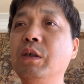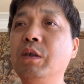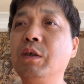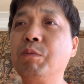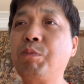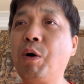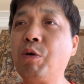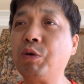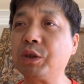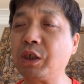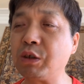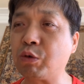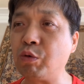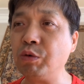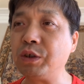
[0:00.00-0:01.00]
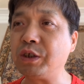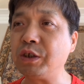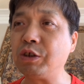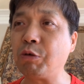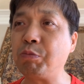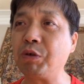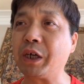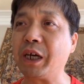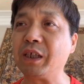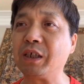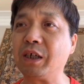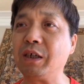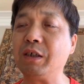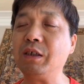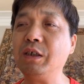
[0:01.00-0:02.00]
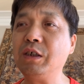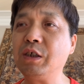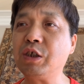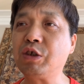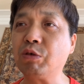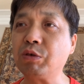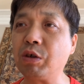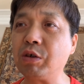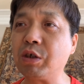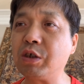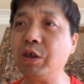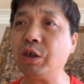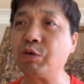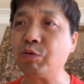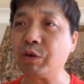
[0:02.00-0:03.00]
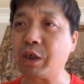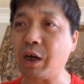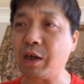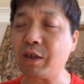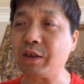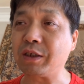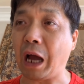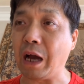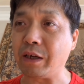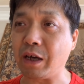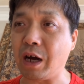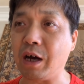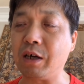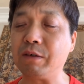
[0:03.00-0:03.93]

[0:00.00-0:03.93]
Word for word: 包括他的工资都不给他，受到了各种各样的打压。